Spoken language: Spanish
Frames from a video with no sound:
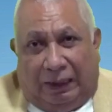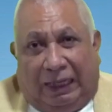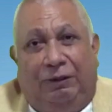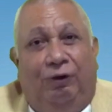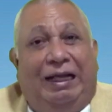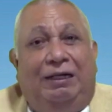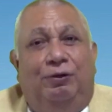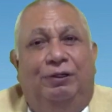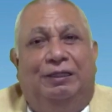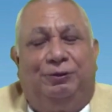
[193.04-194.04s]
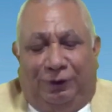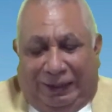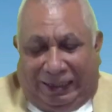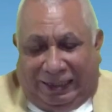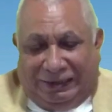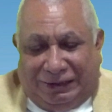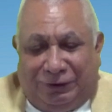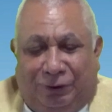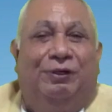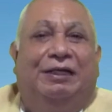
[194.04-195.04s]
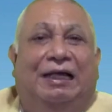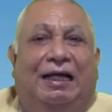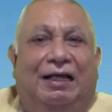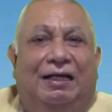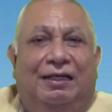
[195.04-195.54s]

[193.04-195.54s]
A lo largo de toda la historia,